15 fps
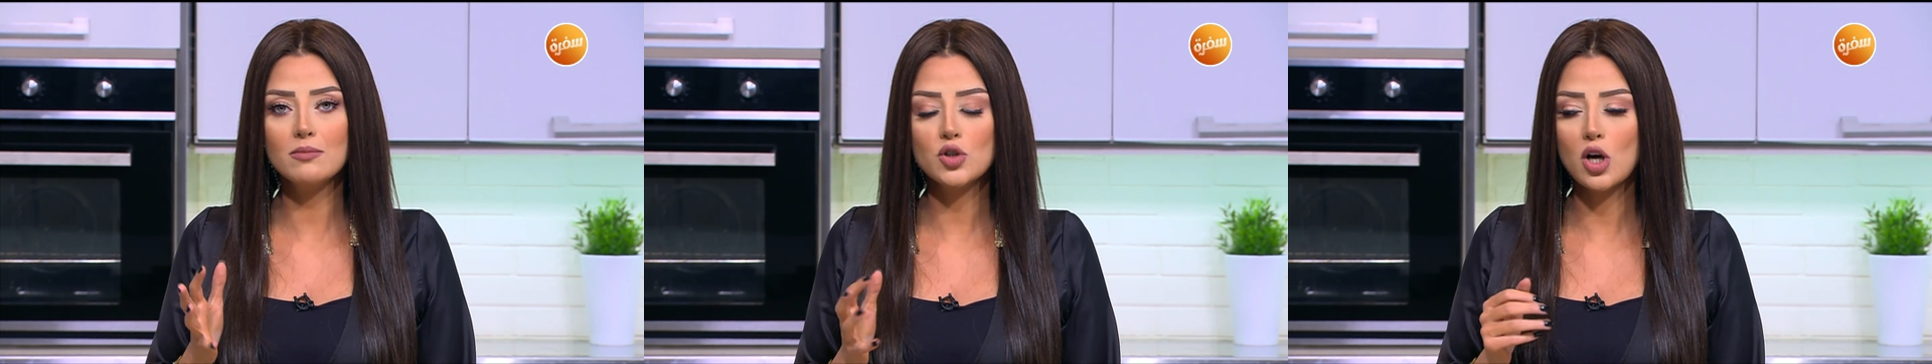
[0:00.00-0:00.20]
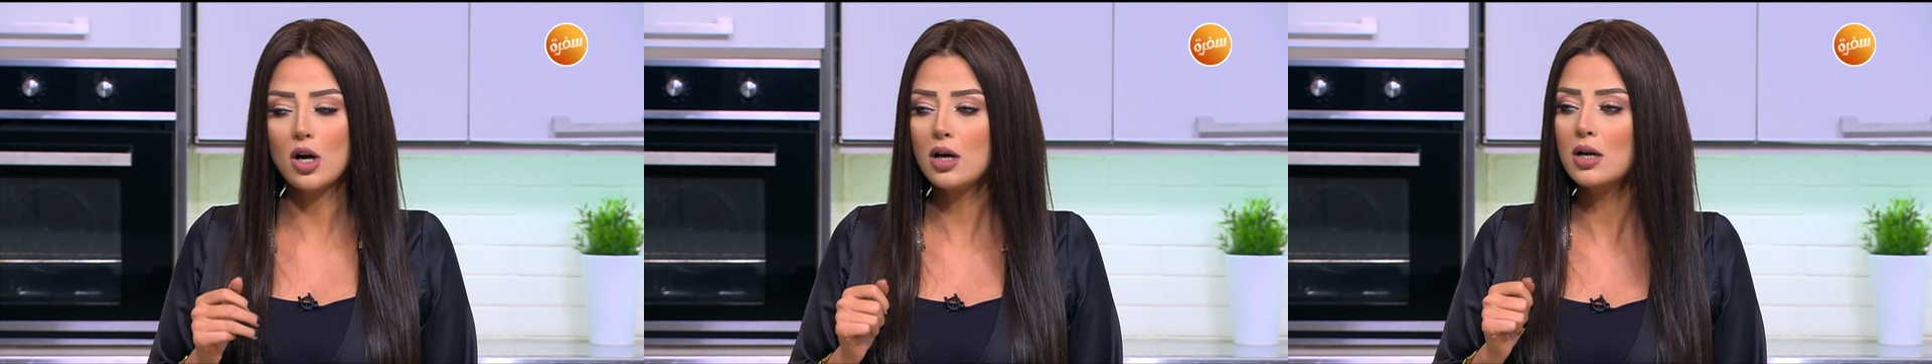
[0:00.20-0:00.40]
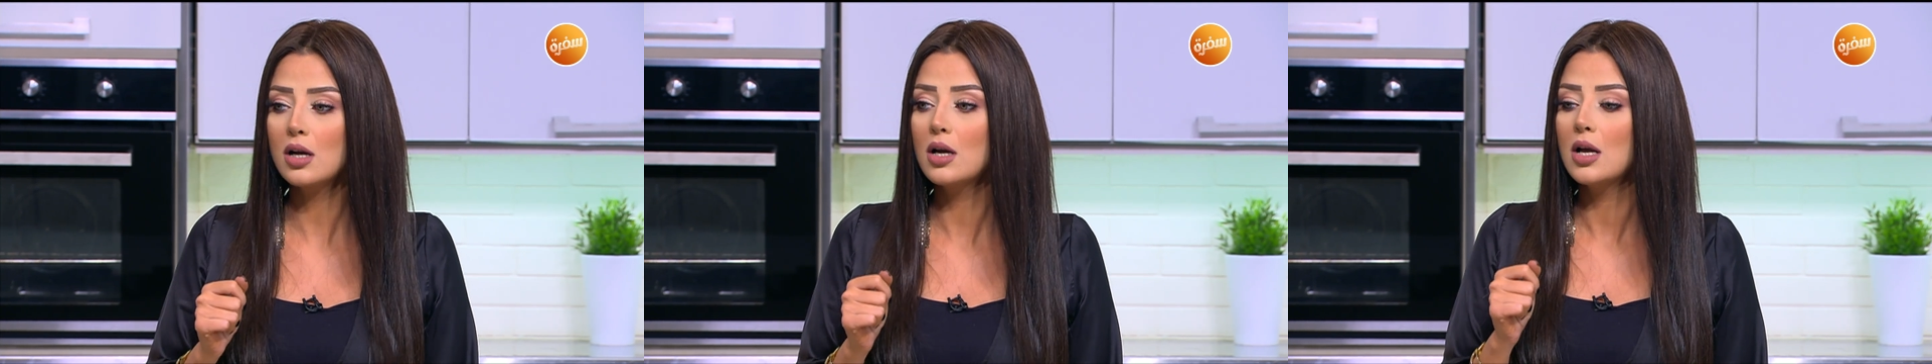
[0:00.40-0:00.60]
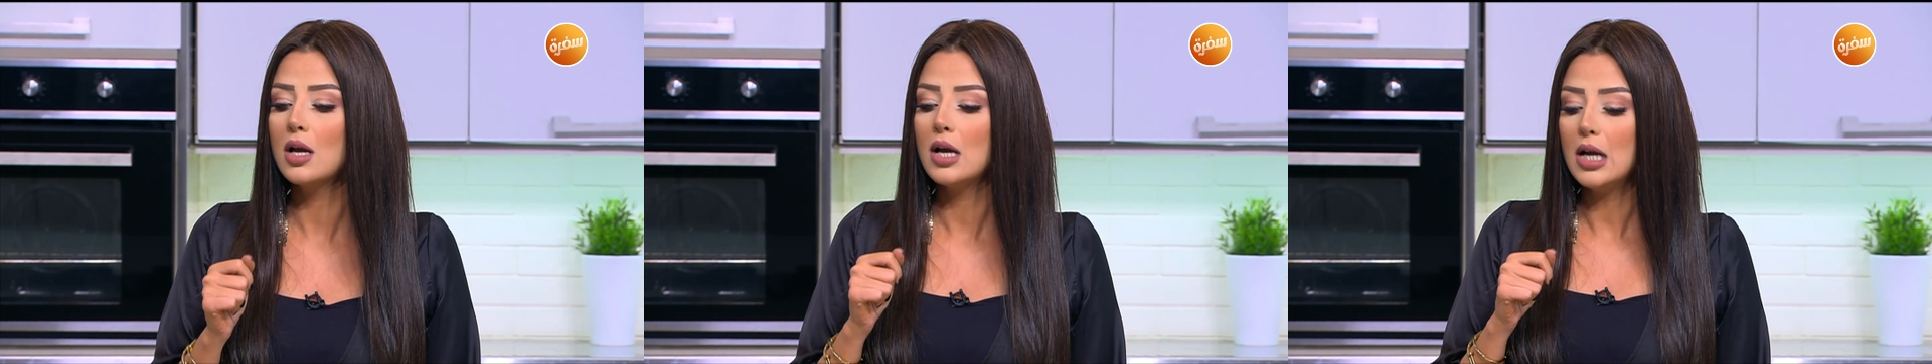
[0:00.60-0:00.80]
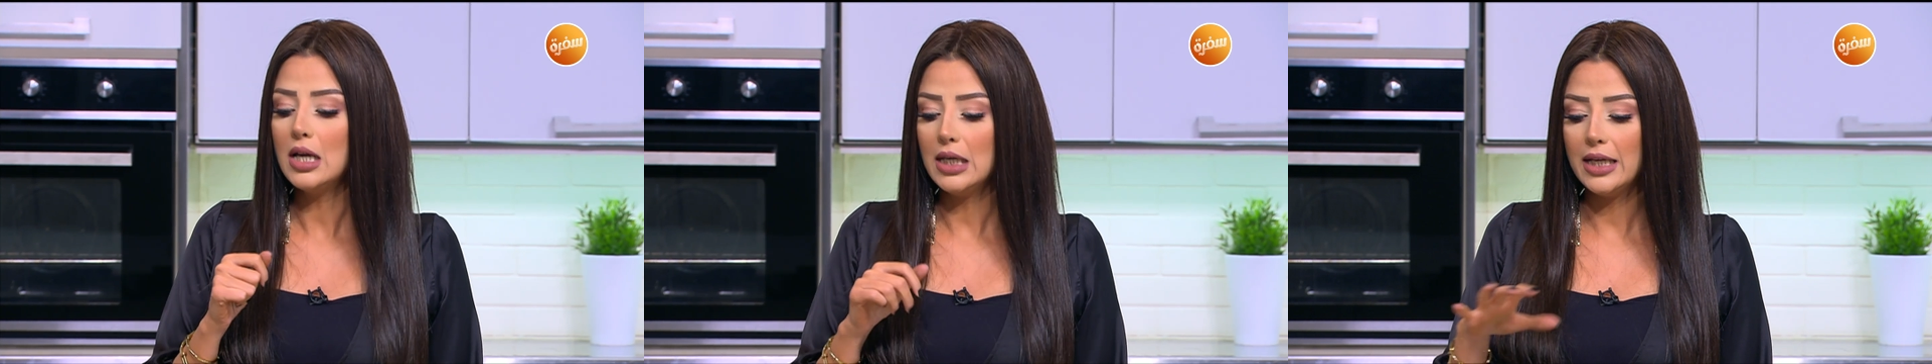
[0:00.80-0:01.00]
شهر
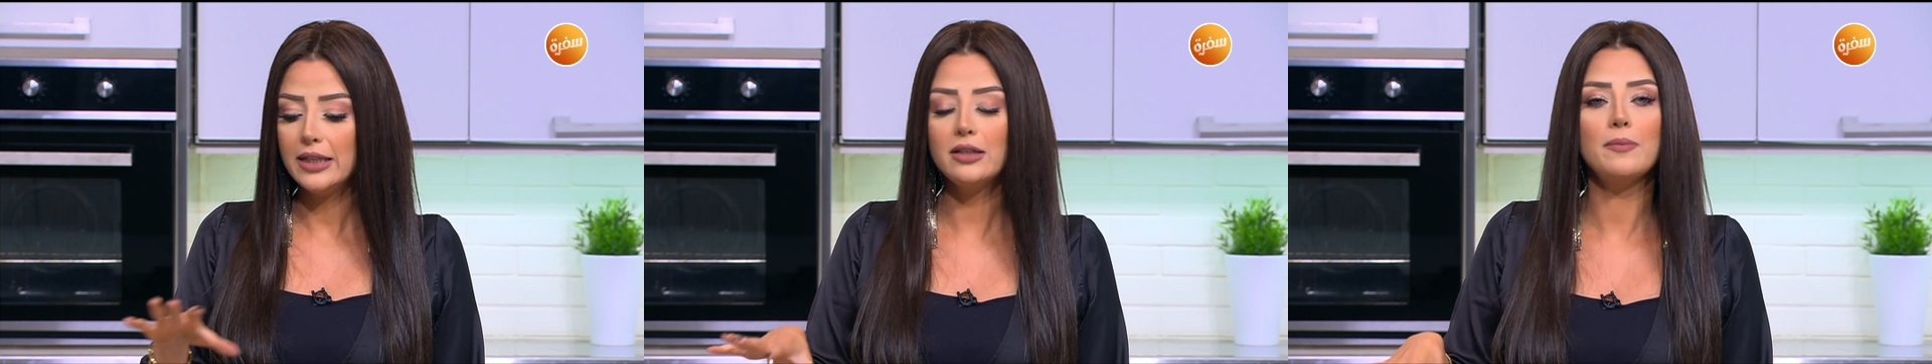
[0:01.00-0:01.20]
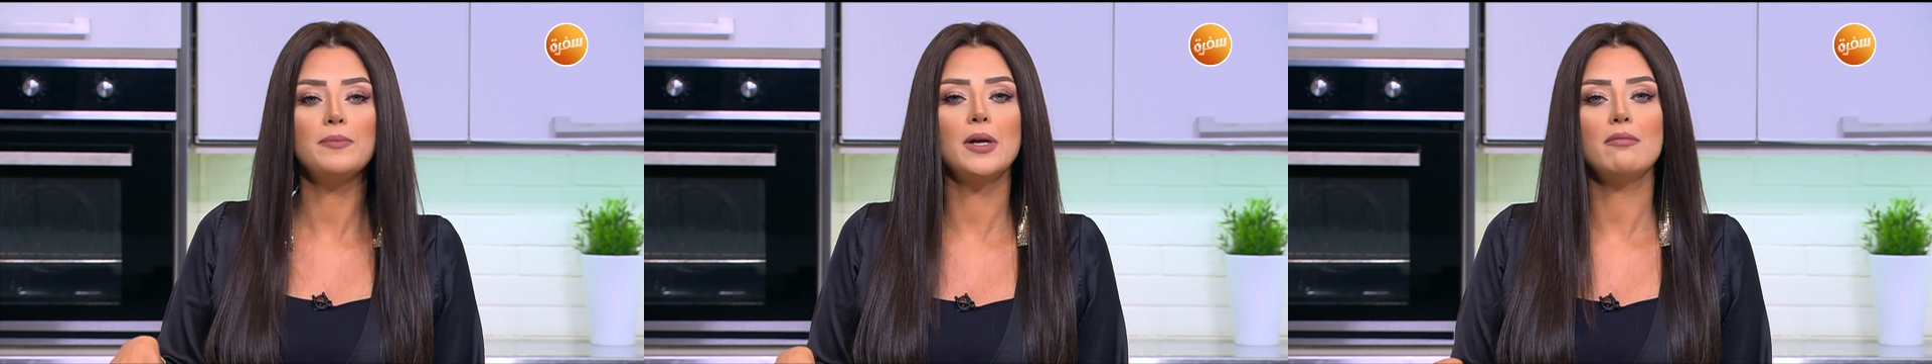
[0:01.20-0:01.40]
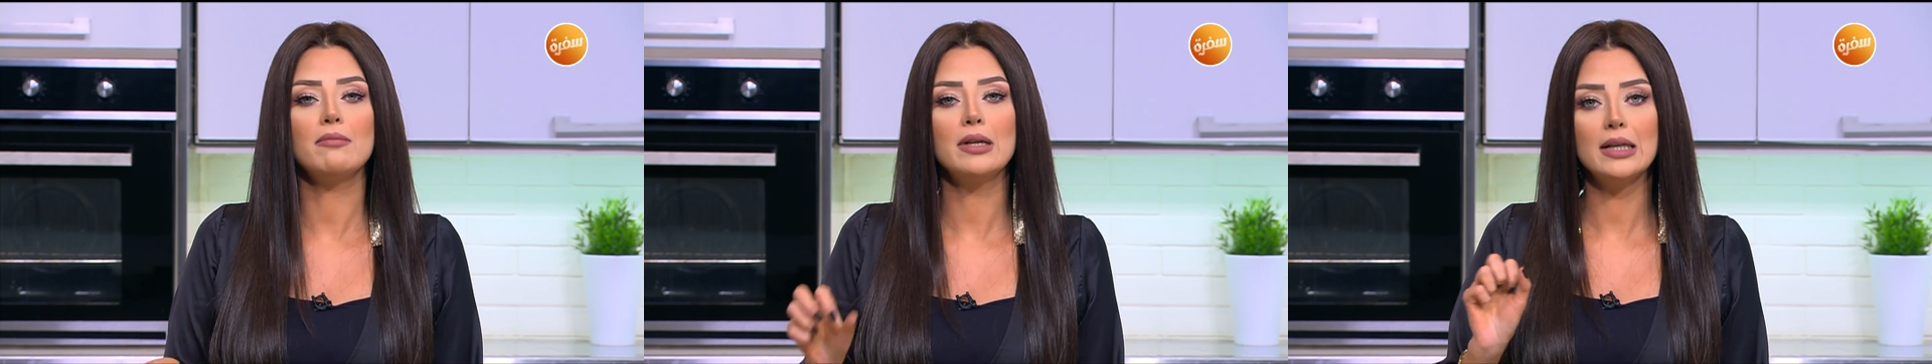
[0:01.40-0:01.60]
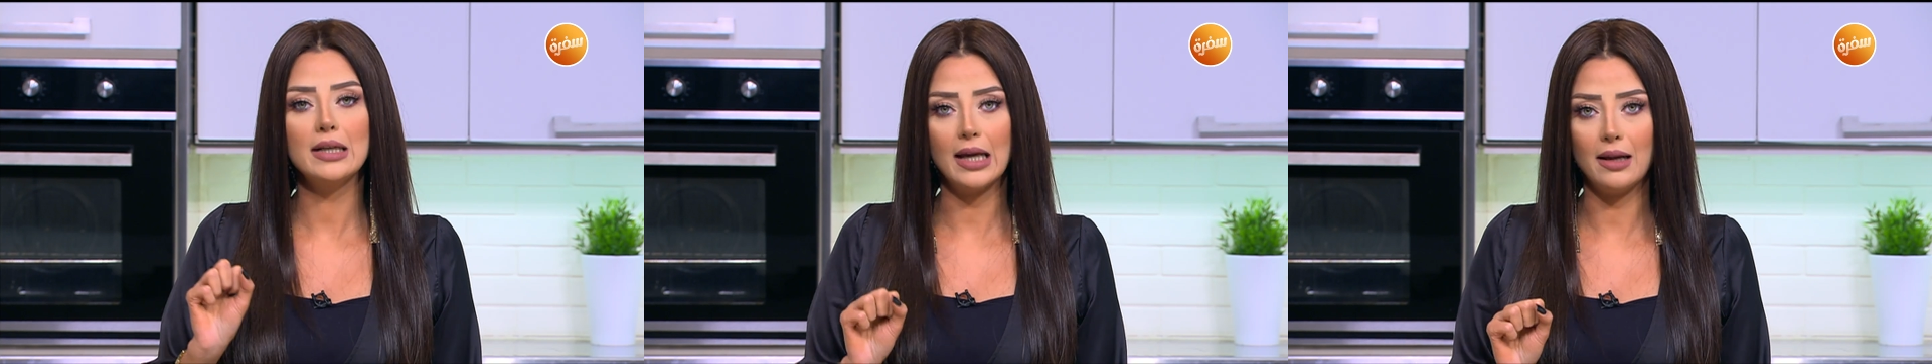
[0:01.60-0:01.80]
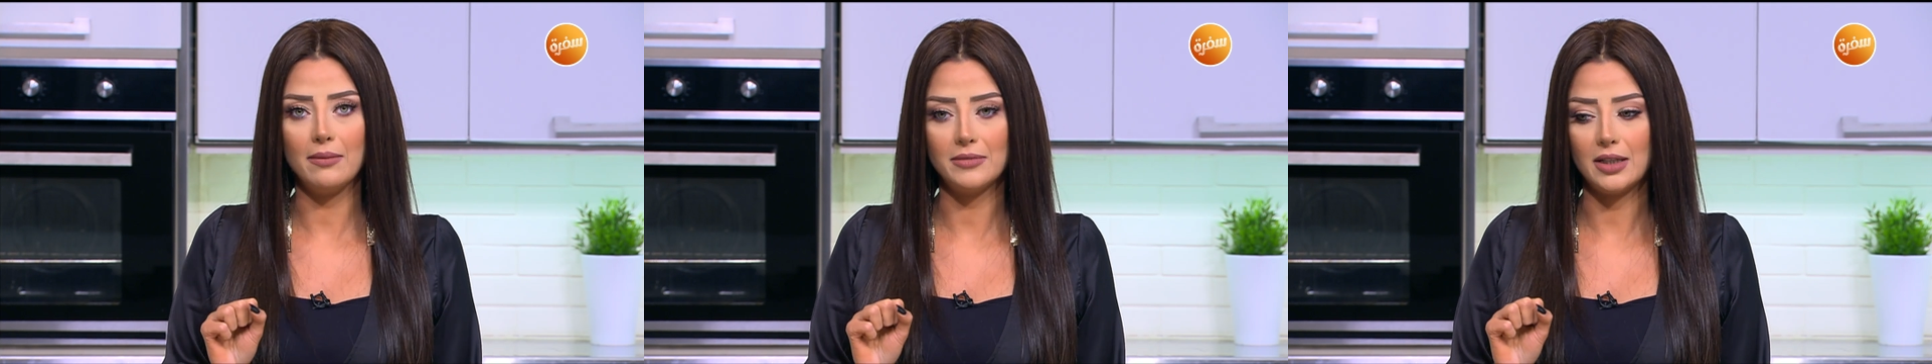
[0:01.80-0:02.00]
لقيتها بتعمل
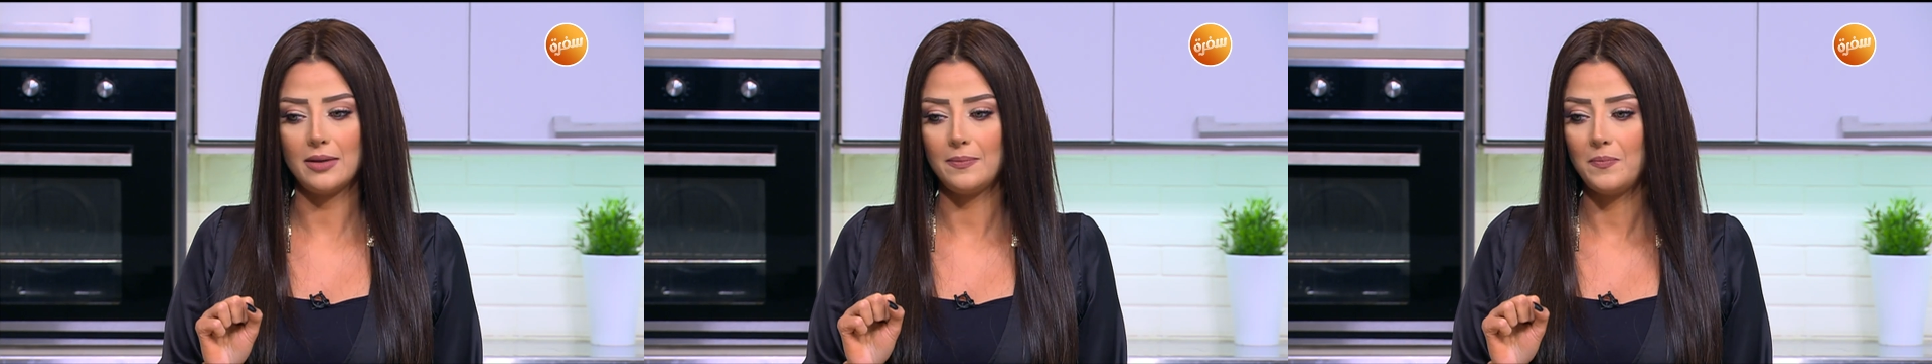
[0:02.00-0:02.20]
الكلام ده